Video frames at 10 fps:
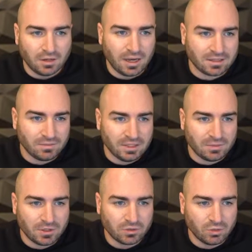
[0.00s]
Lassen wir jetzt
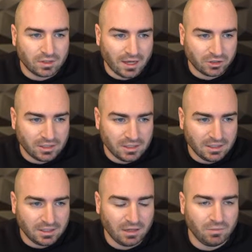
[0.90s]
mal so dastehen,
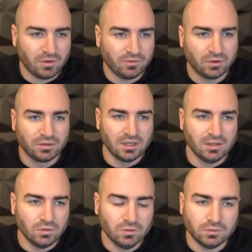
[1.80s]
dann gehen wir auf
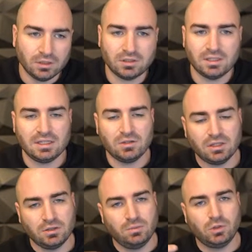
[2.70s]
Continue. Also das ist
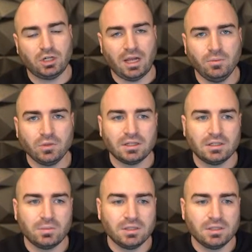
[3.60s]
sozusagen die Beschreibung deines